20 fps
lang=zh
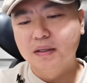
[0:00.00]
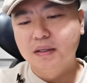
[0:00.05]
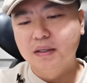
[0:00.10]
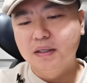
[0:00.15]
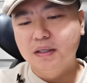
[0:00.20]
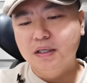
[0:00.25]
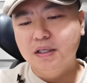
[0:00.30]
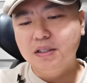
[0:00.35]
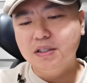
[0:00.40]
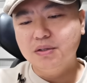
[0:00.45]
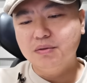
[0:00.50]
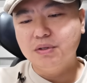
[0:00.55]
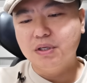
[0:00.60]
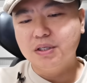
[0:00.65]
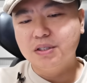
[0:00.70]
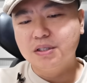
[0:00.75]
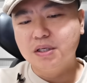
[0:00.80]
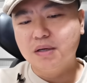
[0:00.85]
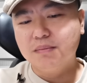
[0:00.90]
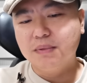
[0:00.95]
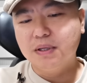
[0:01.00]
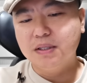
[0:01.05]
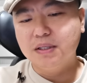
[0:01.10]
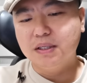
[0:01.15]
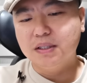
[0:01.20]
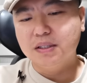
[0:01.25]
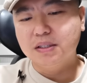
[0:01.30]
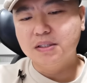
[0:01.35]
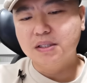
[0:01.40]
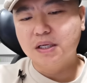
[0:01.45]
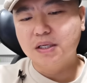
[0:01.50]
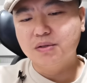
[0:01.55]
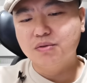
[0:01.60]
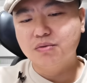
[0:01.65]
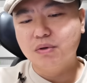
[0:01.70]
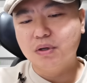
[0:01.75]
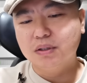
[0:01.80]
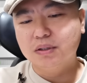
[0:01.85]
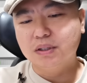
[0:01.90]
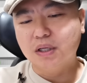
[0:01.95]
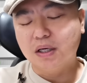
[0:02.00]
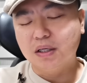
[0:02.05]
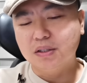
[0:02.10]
零九年上半年呢，在中央党